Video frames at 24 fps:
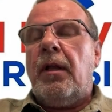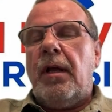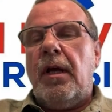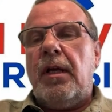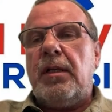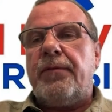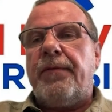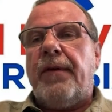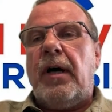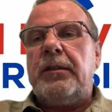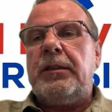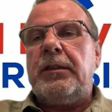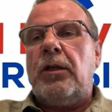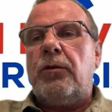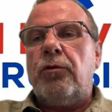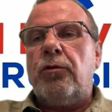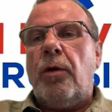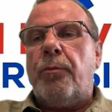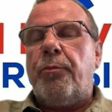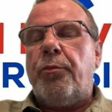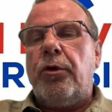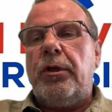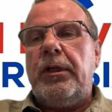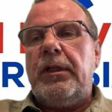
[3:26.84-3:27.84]
Es waren ja
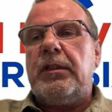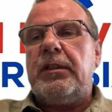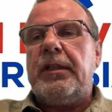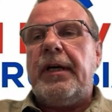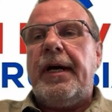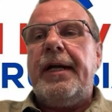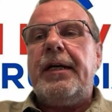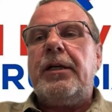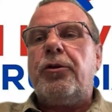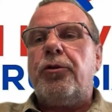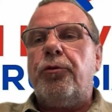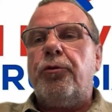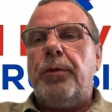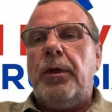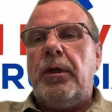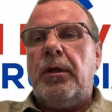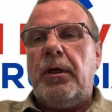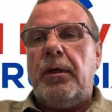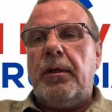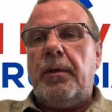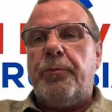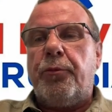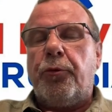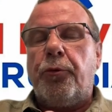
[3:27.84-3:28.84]
nur Polizei,
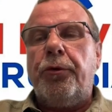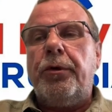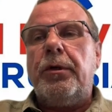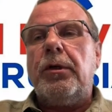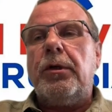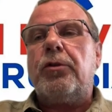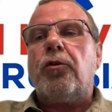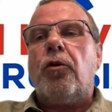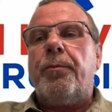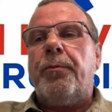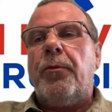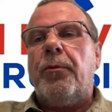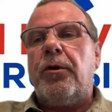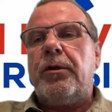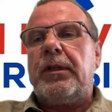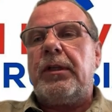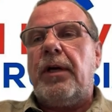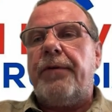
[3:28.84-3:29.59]
äh, Prügeltruppen.